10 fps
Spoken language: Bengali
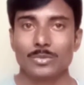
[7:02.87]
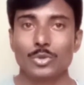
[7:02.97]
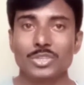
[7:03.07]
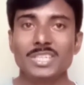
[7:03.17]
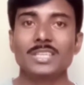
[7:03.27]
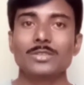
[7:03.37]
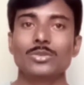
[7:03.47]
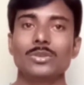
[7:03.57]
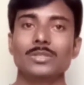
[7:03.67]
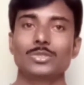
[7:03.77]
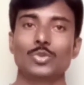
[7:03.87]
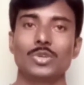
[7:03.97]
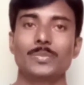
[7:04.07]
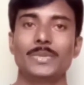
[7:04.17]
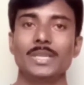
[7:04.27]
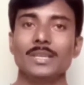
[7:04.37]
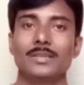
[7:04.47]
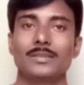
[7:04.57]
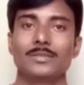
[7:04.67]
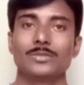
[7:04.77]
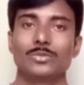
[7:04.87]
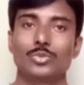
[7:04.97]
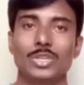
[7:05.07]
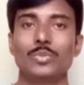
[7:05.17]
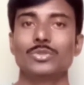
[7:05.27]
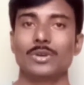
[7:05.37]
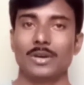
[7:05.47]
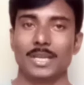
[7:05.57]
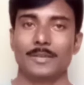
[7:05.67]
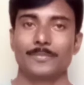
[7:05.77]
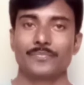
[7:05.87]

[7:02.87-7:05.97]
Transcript: অতিরিক্ত চর্বি দূরীভূত হয়